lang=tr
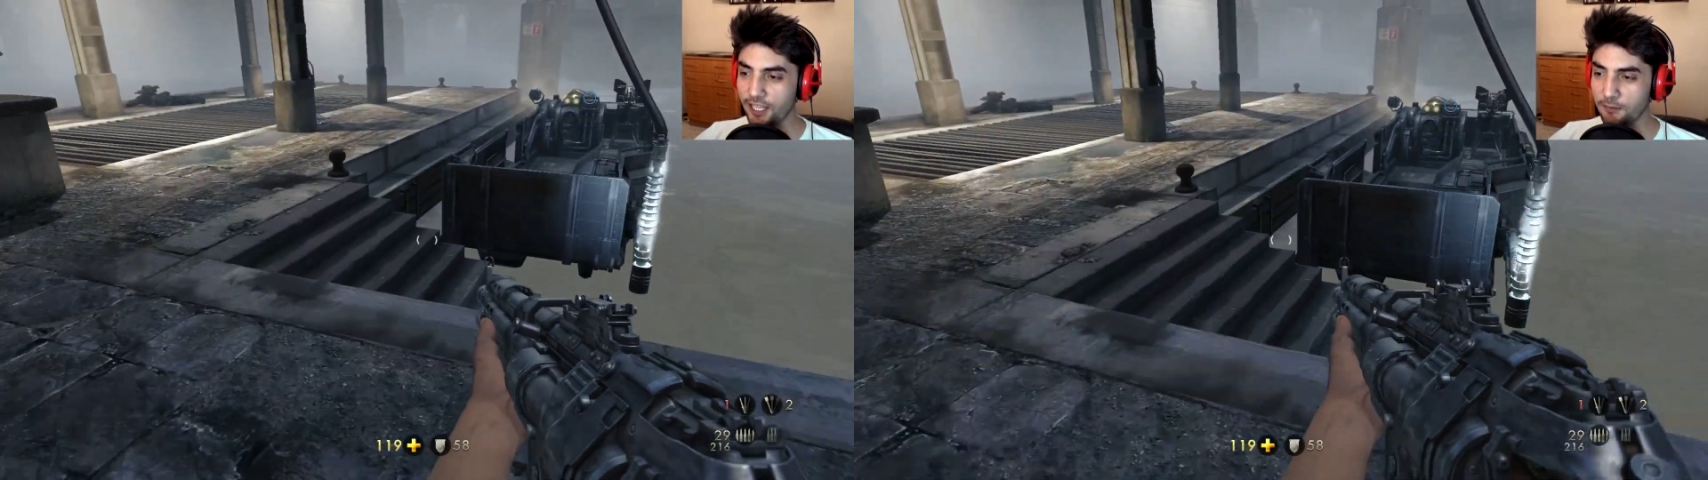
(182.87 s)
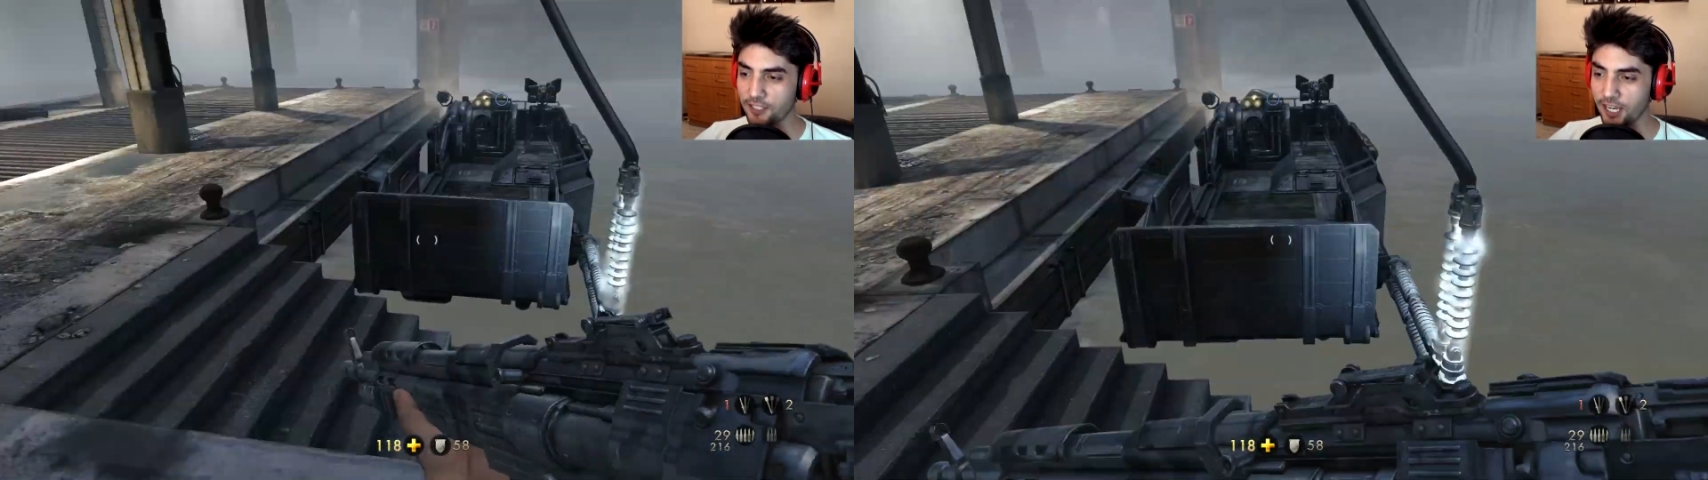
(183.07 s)

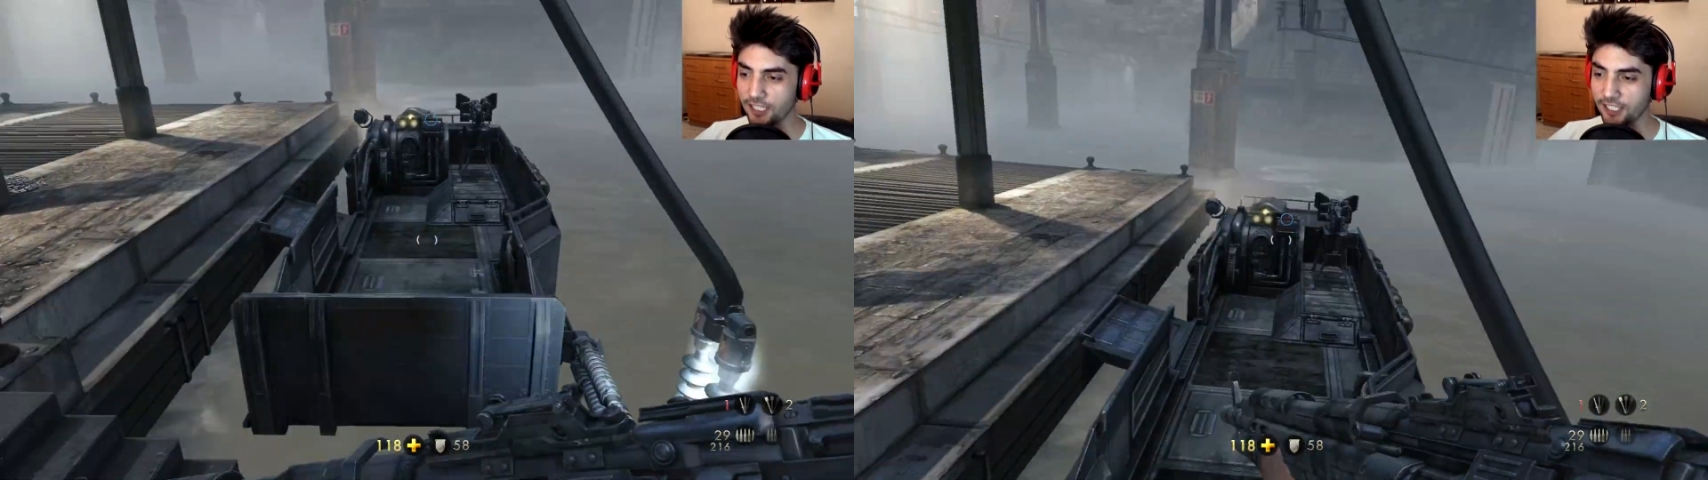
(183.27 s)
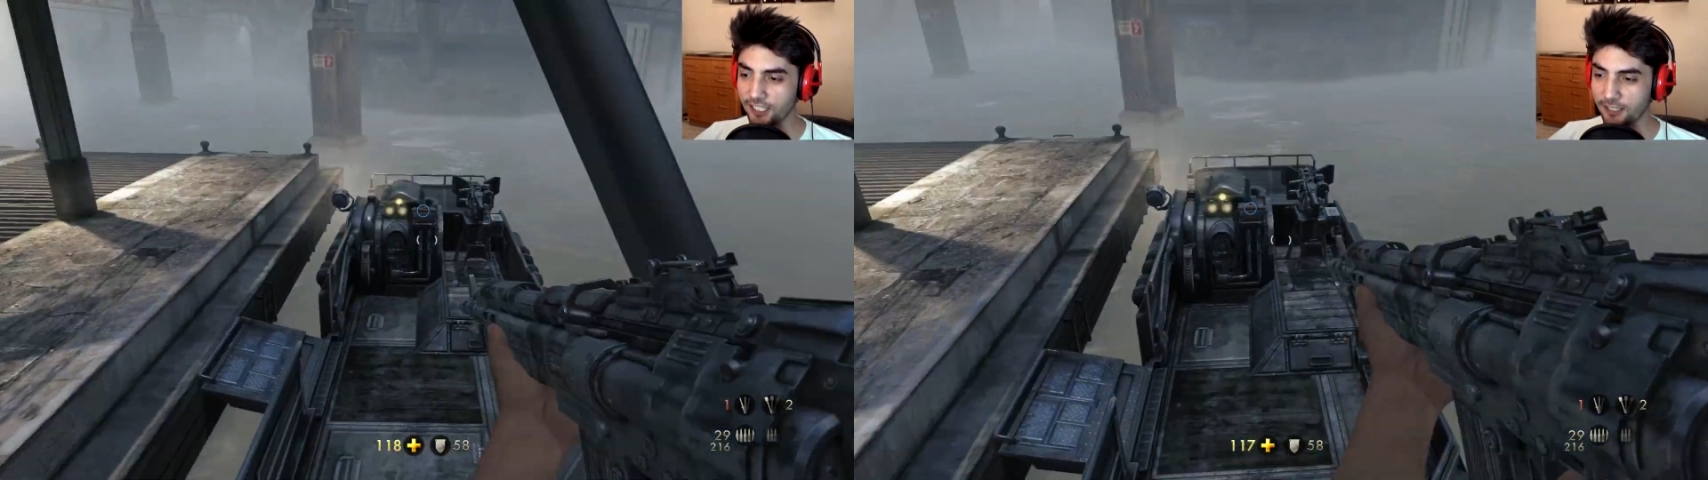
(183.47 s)
demiş
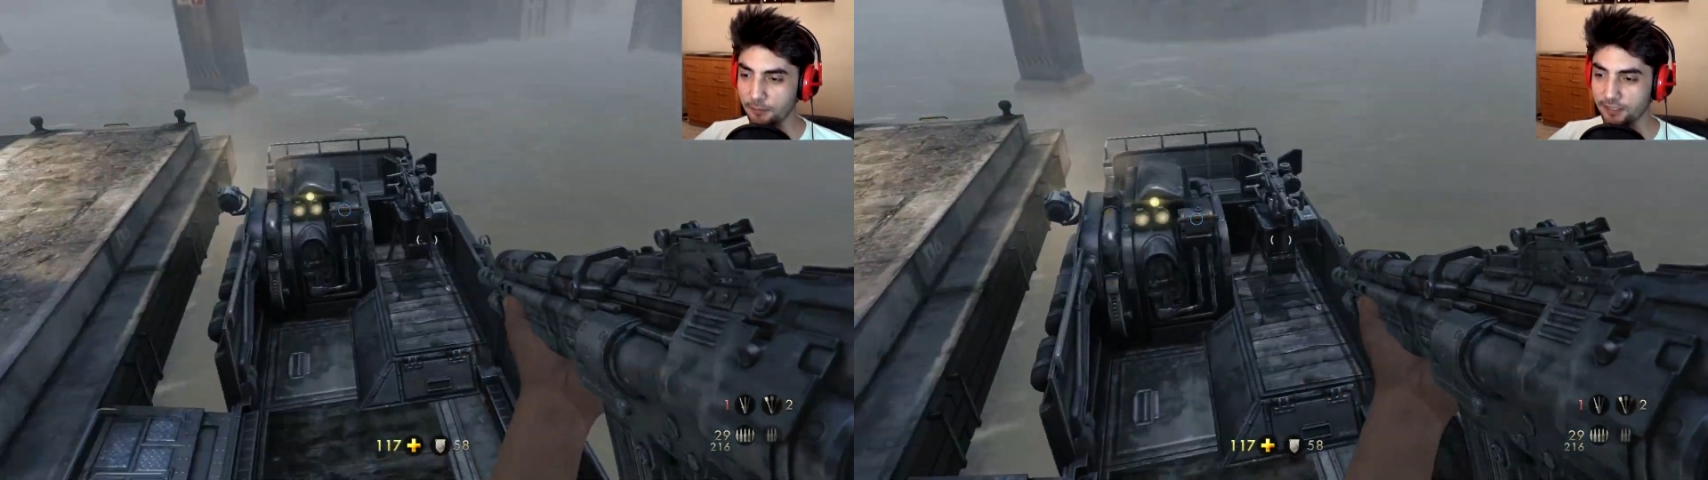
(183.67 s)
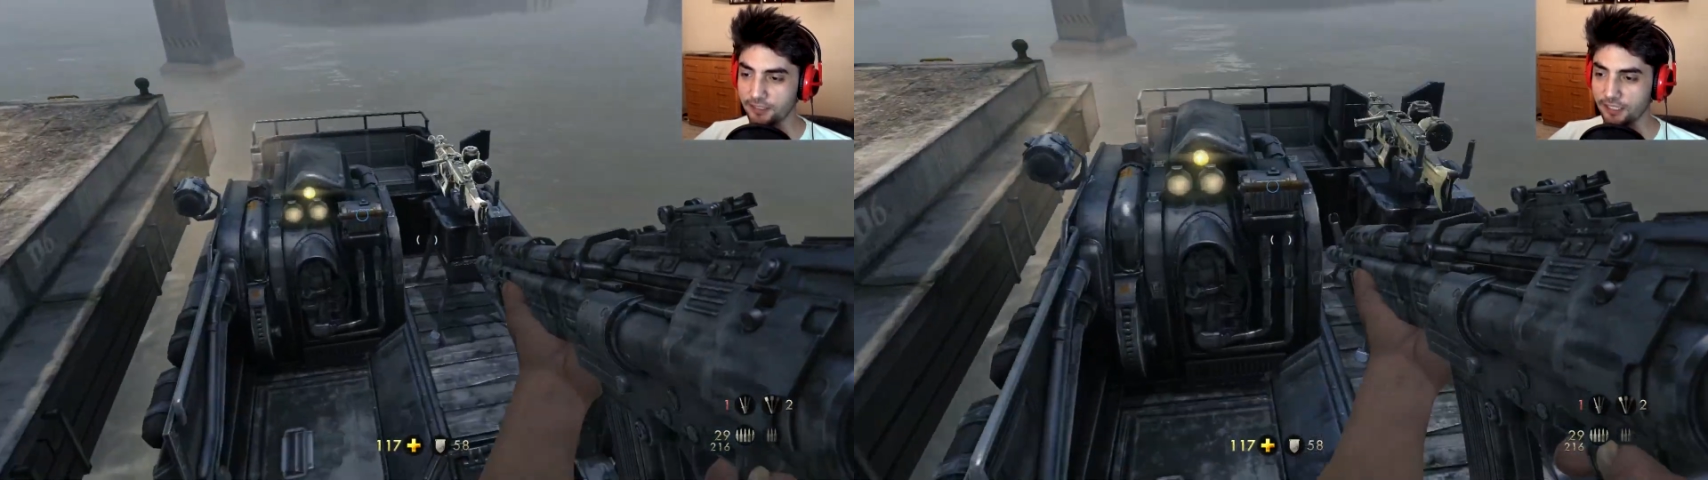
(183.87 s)

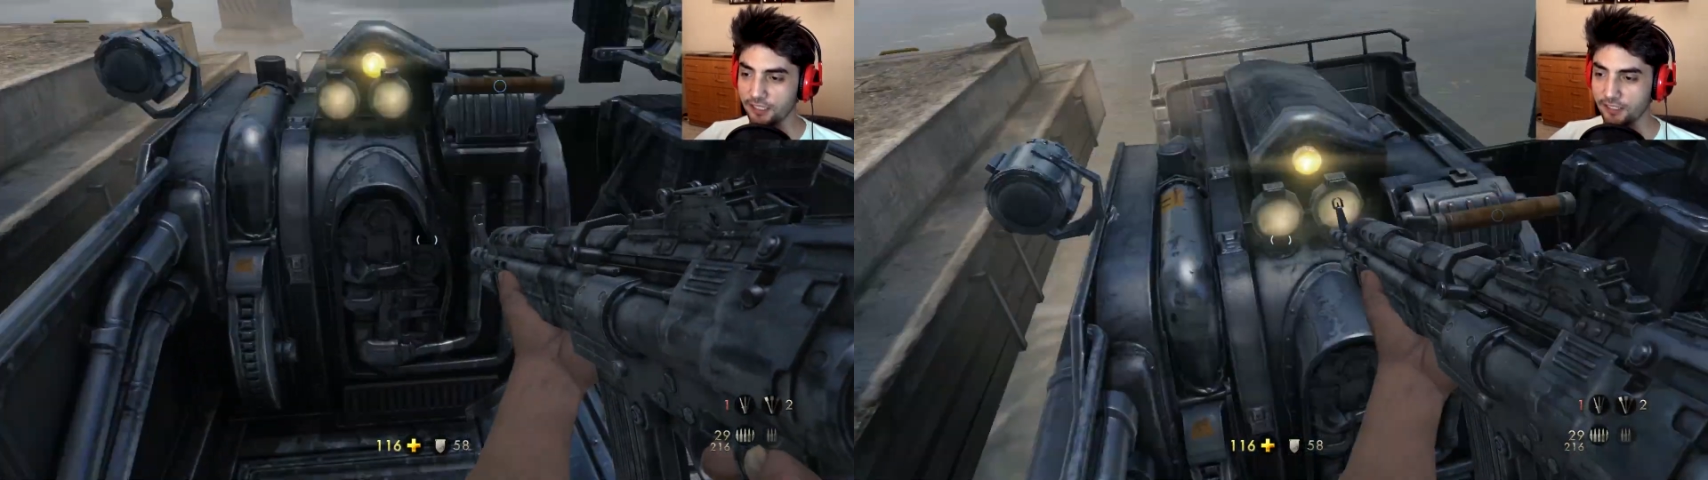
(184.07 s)
atalarımız.